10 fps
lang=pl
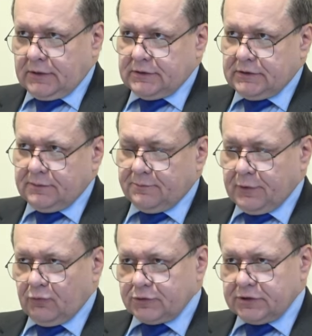i
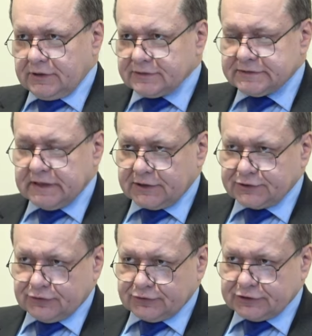był od niego
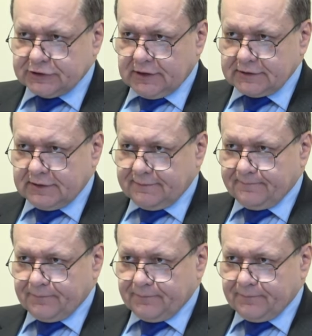starszy o trzy lata